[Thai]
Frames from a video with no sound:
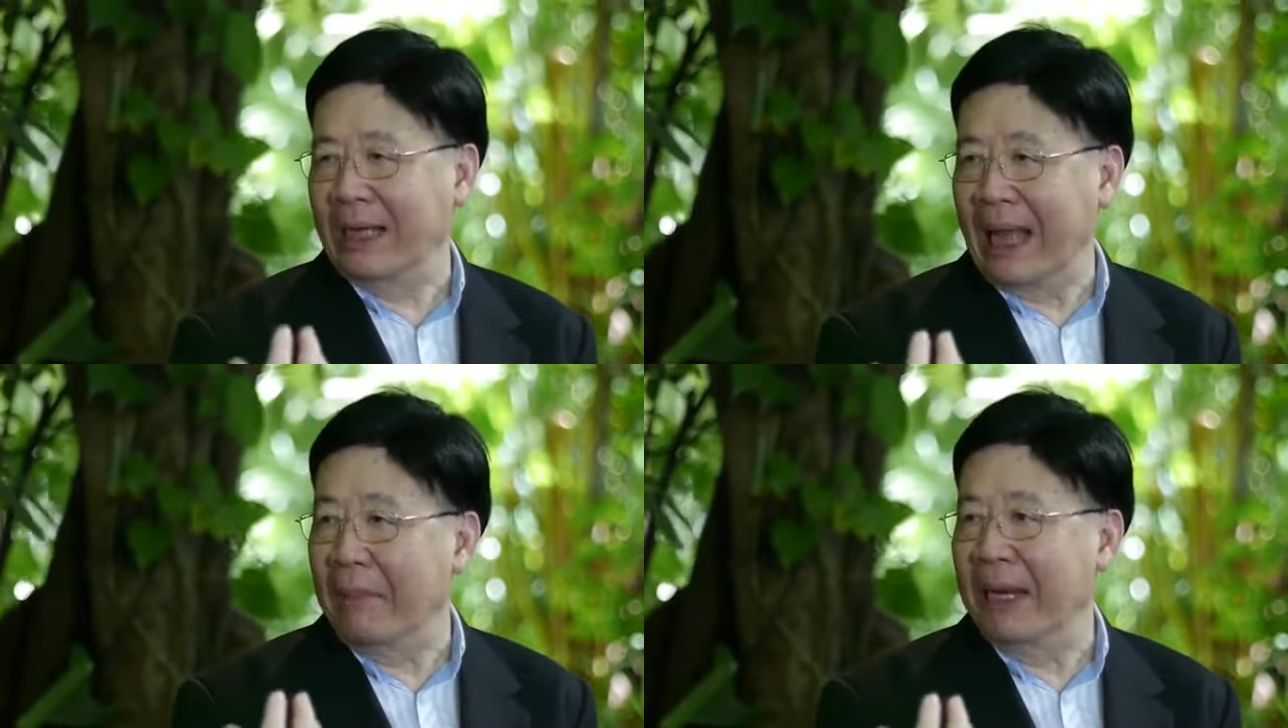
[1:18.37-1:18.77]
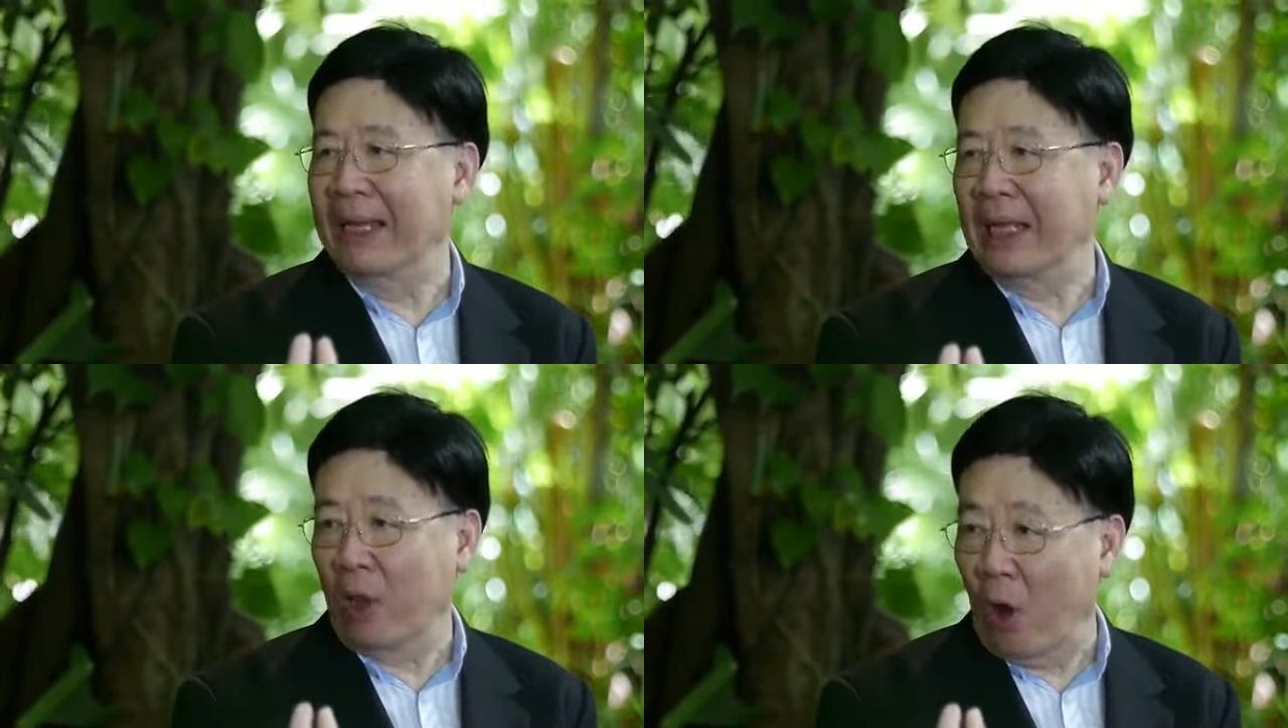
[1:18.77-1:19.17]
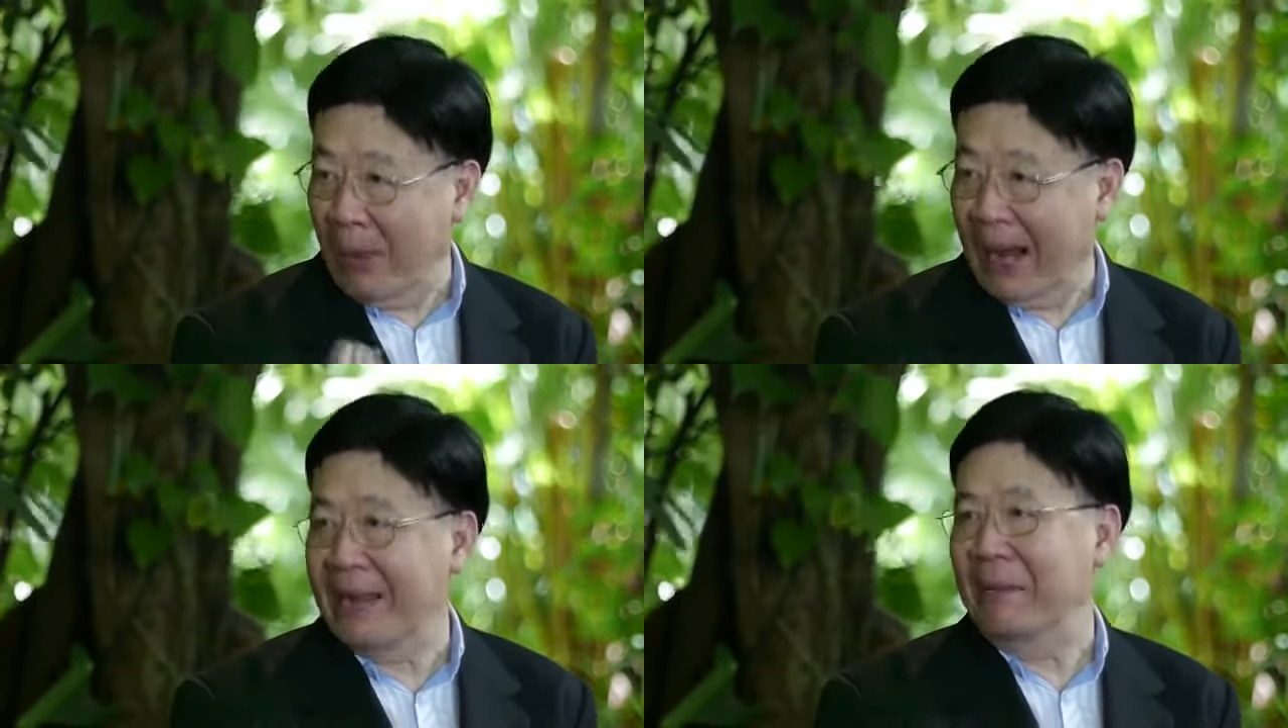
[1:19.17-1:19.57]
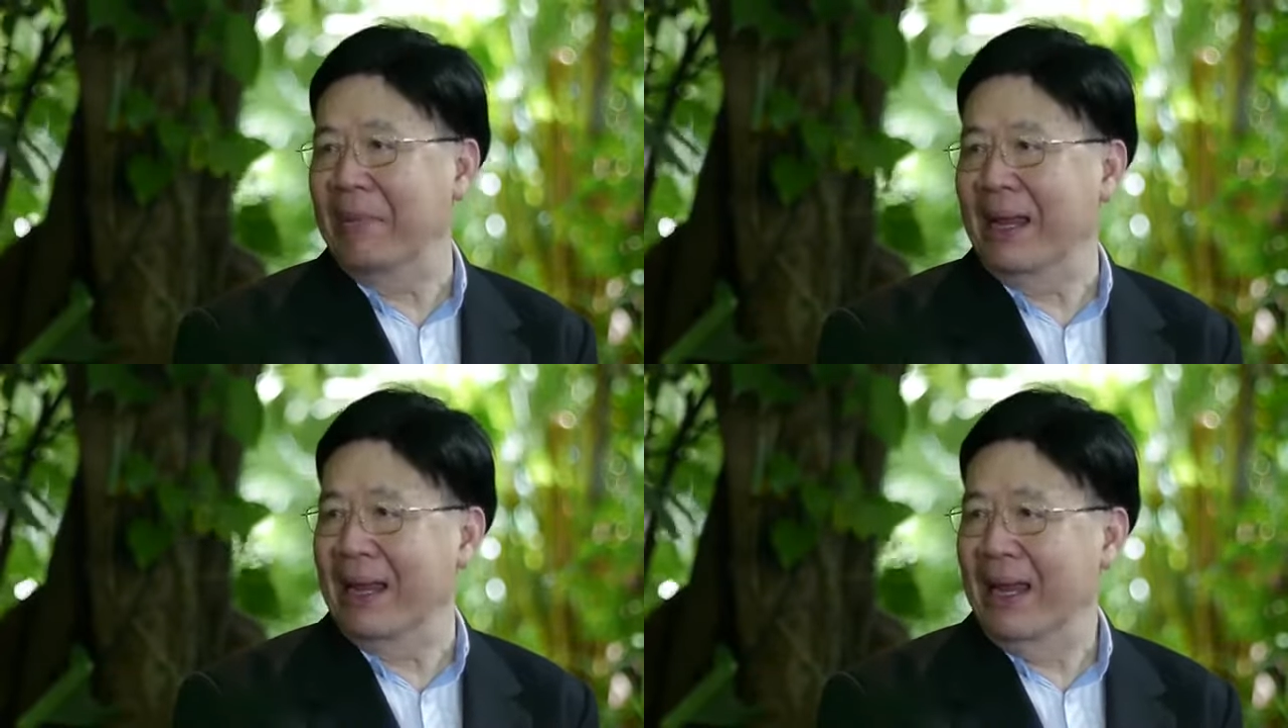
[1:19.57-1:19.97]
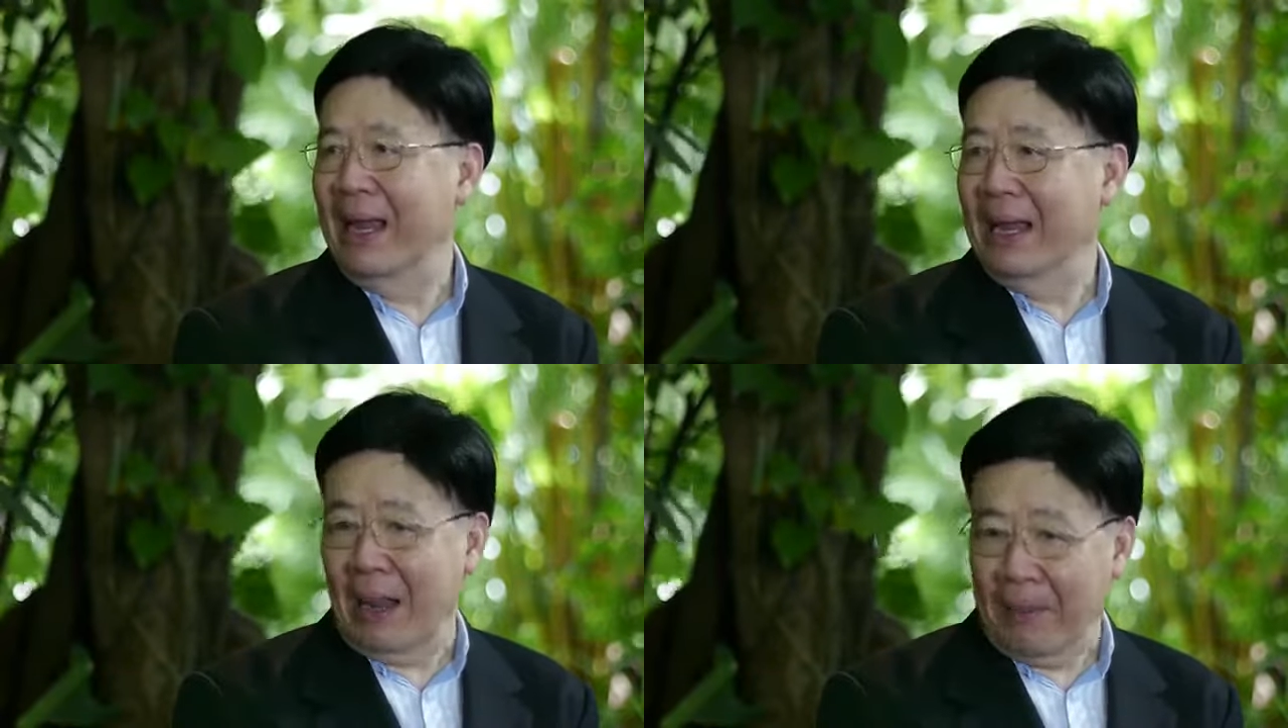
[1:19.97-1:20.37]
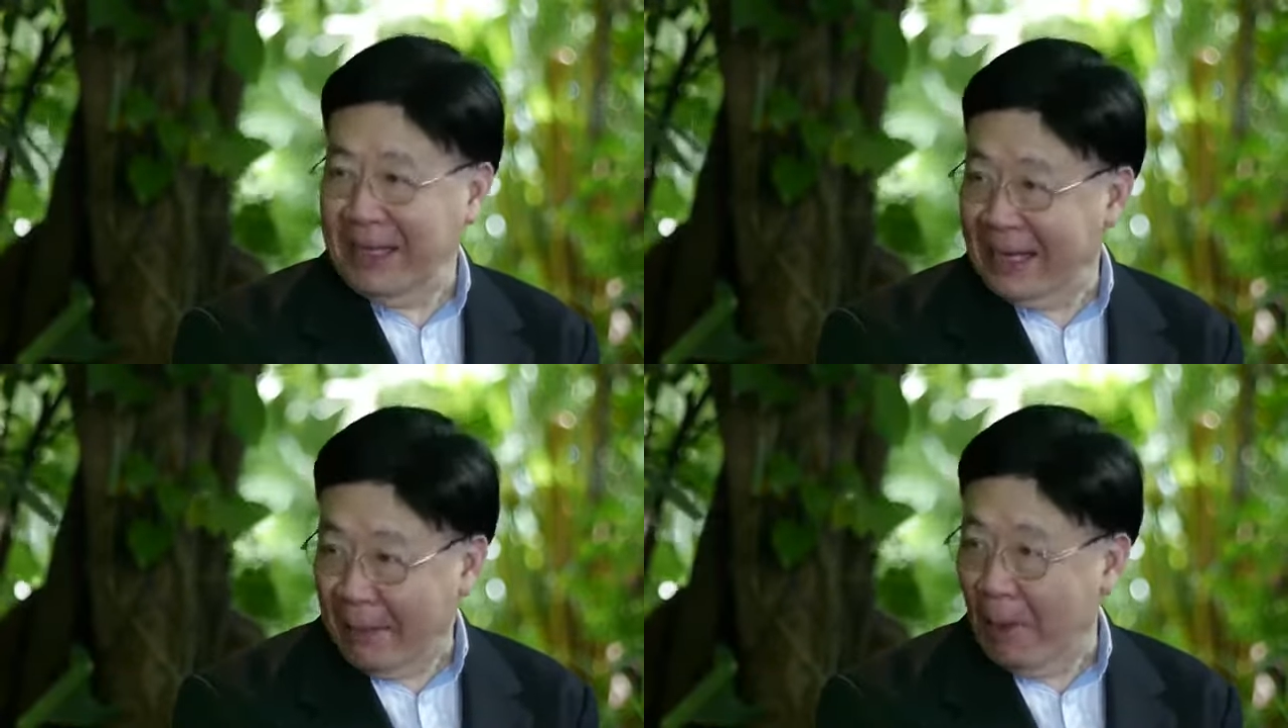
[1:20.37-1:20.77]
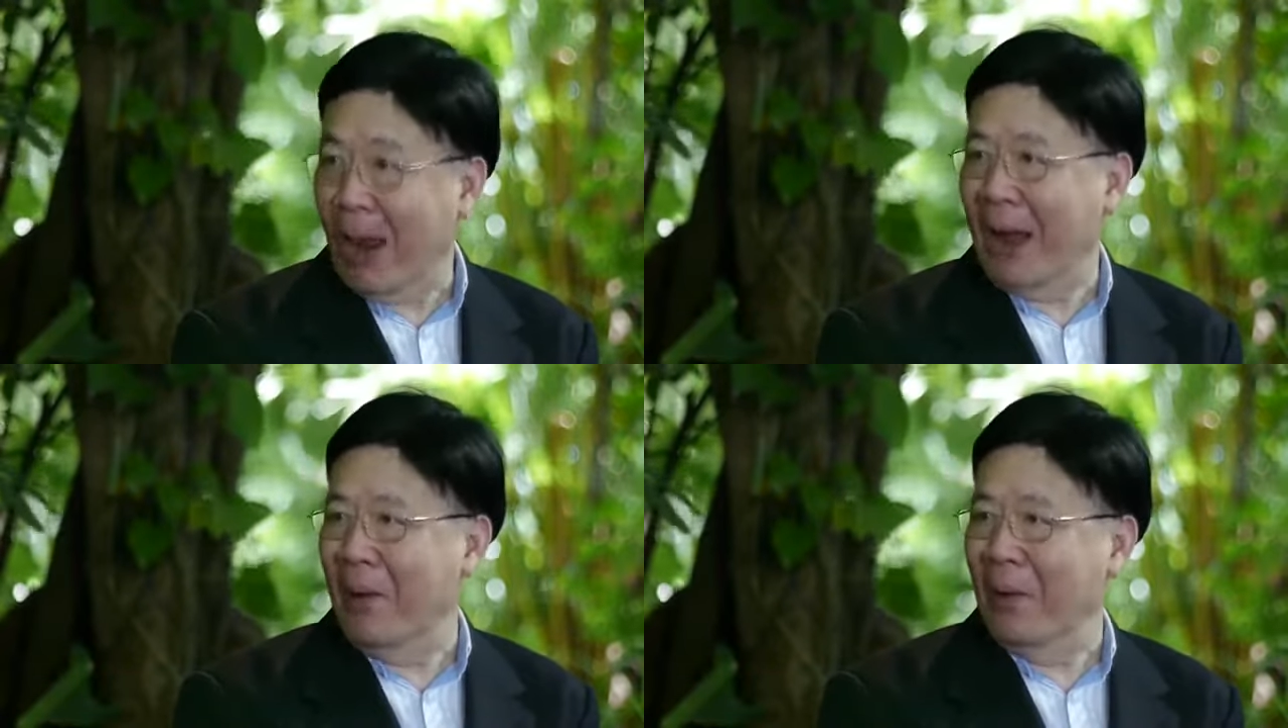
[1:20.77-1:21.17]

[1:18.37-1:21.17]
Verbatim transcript: จากต่างประเทศที่ต่อมามาหลายสิบปีทำให้จีนกลายเป็นโรงงานโล